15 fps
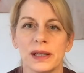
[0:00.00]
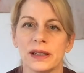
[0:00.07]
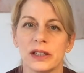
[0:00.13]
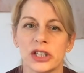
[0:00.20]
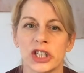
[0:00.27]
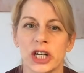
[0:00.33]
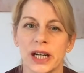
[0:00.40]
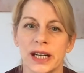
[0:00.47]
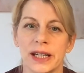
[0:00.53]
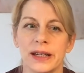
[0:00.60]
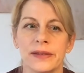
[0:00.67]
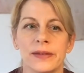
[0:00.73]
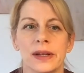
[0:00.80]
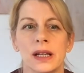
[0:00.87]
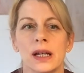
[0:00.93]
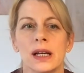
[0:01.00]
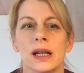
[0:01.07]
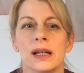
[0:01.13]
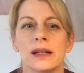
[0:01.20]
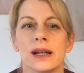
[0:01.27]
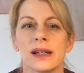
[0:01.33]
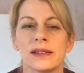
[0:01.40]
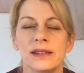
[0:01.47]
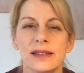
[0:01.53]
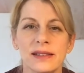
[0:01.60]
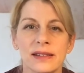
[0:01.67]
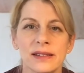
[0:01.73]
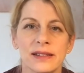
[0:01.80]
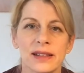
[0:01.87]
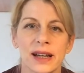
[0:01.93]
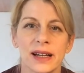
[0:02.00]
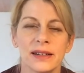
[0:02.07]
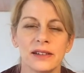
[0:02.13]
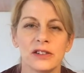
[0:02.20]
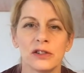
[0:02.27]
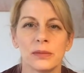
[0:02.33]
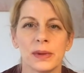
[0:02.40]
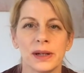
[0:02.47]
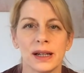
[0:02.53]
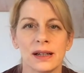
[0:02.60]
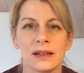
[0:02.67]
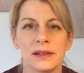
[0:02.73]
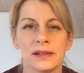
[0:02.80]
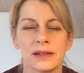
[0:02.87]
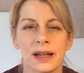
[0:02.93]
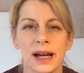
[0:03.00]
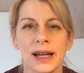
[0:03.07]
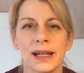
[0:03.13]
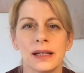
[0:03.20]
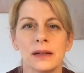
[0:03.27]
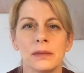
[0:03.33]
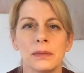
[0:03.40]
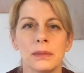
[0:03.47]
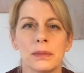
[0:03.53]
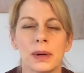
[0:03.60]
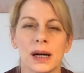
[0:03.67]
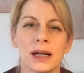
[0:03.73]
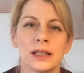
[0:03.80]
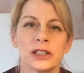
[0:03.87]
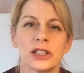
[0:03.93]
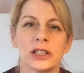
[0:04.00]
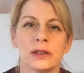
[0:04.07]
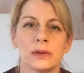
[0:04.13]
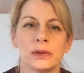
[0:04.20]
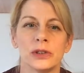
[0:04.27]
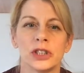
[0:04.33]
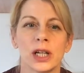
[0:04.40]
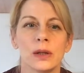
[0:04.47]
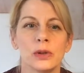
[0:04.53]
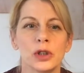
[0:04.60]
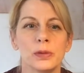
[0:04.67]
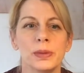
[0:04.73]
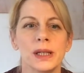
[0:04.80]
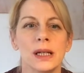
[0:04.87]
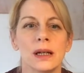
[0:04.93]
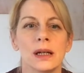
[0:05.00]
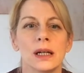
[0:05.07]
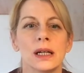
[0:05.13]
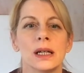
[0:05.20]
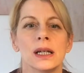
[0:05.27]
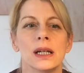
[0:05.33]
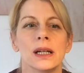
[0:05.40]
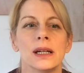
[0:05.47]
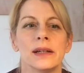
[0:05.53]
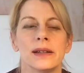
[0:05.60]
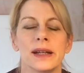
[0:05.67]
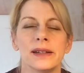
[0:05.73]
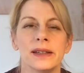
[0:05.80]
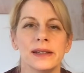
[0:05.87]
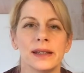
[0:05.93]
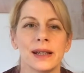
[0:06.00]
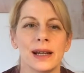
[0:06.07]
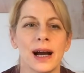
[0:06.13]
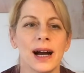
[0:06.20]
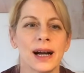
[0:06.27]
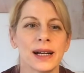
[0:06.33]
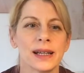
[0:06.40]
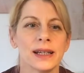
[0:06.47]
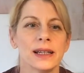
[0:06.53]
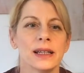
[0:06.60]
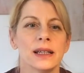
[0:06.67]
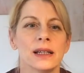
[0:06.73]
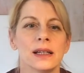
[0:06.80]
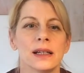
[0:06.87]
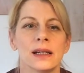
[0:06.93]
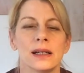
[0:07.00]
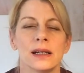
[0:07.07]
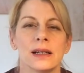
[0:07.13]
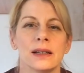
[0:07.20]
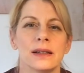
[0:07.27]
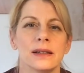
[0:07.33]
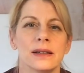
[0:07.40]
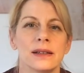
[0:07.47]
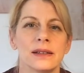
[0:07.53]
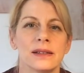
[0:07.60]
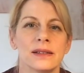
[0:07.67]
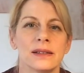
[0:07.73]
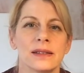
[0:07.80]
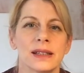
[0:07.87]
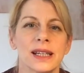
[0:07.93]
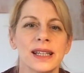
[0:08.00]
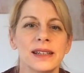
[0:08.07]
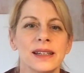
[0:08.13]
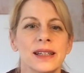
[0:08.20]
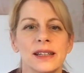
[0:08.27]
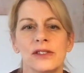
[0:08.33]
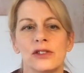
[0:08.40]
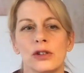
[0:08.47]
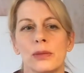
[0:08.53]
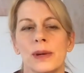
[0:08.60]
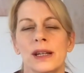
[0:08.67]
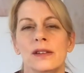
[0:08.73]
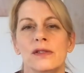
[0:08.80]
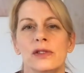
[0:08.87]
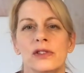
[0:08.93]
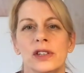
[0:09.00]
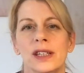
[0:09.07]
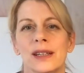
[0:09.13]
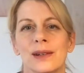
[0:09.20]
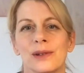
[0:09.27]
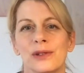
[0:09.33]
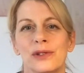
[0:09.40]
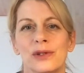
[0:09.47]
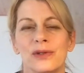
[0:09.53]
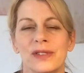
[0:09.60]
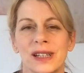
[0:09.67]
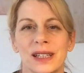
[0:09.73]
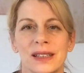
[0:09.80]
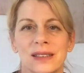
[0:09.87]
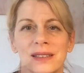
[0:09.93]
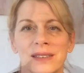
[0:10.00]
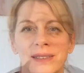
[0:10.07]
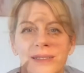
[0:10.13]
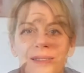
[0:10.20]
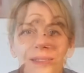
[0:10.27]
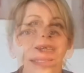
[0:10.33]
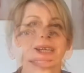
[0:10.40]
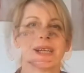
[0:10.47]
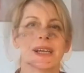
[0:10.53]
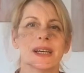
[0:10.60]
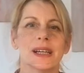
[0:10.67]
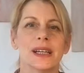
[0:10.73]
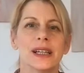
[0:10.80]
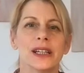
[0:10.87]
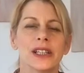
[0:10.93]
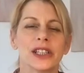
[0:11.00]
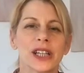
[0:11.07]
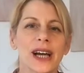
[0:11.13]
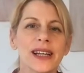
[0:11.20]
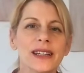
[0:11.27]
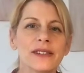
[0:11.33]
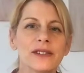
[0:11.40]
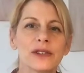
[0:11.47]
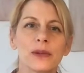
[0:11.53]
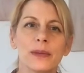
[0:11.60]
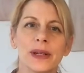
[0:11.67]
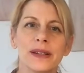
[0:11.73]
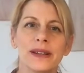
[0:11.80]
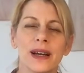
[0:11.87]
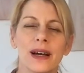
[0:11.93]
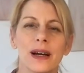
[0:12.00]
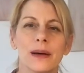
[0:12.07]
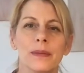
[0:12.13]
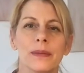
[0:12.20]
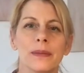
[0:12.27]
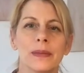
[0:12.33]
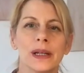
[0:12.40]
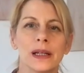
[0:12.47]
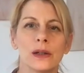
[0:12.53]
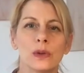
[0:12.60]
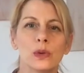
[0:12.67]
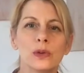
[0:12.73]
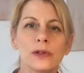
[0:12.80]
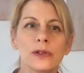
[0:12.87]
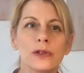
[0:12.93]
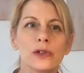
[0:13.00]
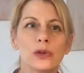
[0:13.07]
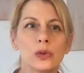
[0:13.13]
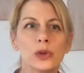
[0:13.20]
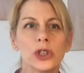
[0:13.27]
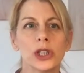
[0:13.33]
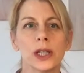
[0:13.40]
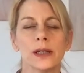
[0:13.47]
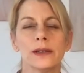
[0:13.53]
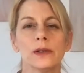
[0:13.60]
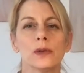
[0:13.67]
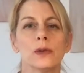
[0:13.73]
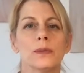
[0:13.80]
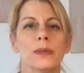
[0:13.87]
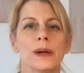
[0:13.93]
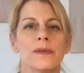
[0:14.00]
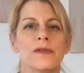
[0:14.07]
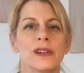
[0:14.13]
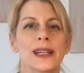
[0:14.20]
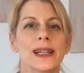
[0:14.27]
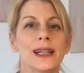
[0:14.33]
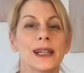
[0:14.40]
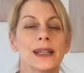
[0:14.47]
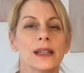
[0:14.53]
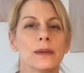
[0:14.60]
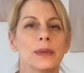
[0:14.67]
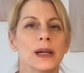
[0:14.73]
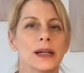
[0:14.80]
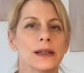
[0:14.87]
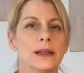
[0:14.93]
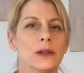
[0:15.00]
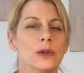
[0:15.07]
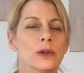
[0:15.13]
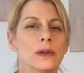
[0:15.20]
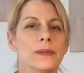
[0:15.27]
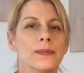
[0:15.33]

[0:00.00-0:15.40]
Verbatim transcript: entscheiden. Nach dieser Zeit ist man als Geigen-, Bratschen- und Cellospieler dann in der Lage, das richtige Instrument für sich auszuwählen. Streichinstrumente haben in gutem Zustand und bei pfleglicher Behandlung